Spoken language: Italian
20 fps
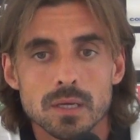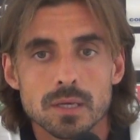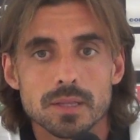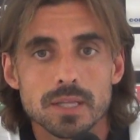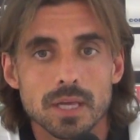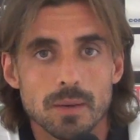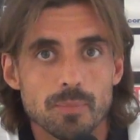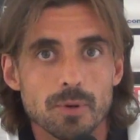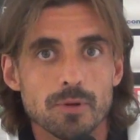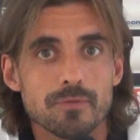
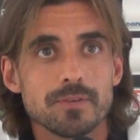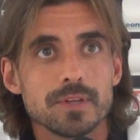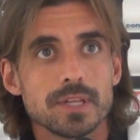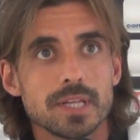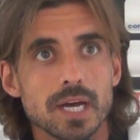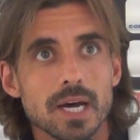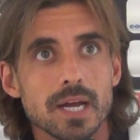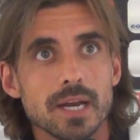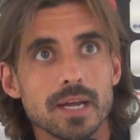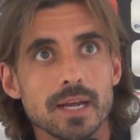di
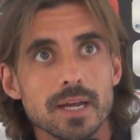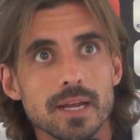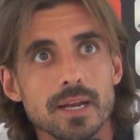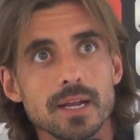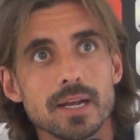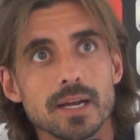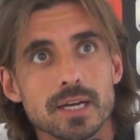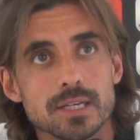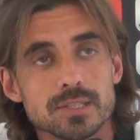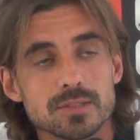approfittare
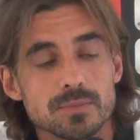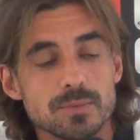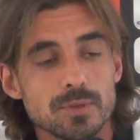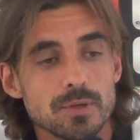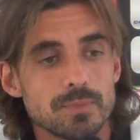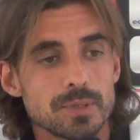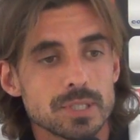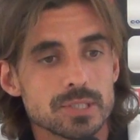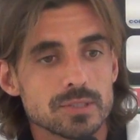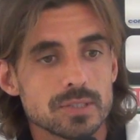nel caso
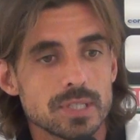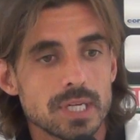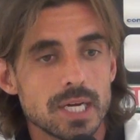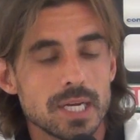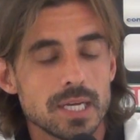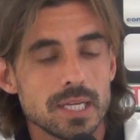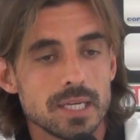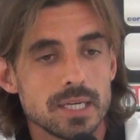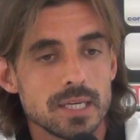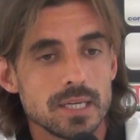mio
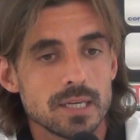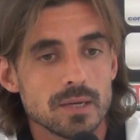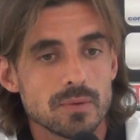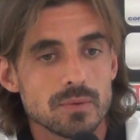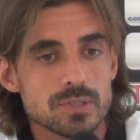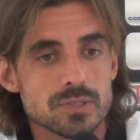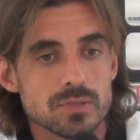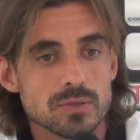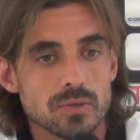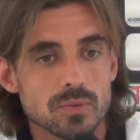personale
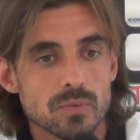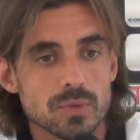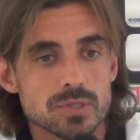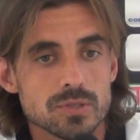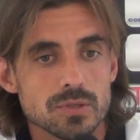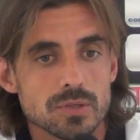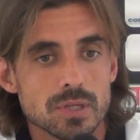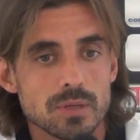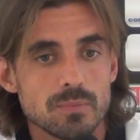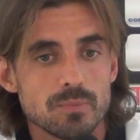questo,
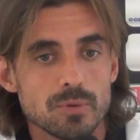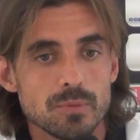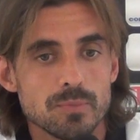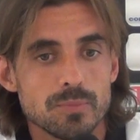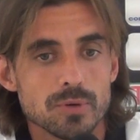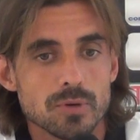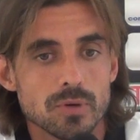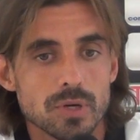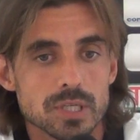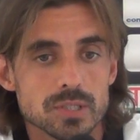questo tempo in
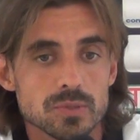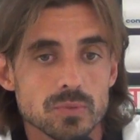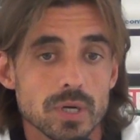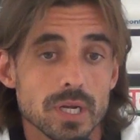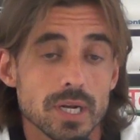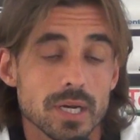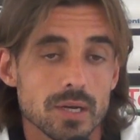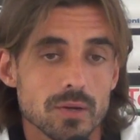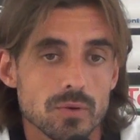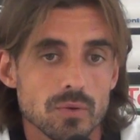più con la
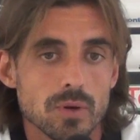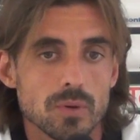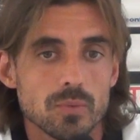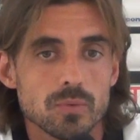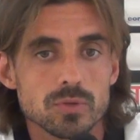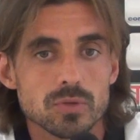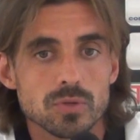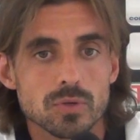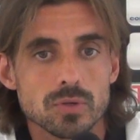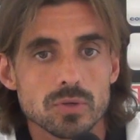squadra che non ho
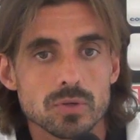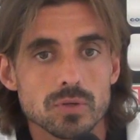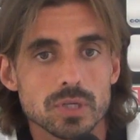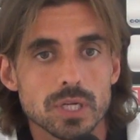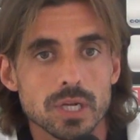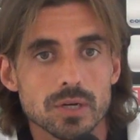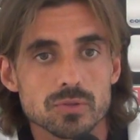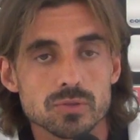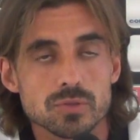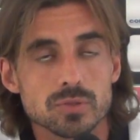avuto l'anno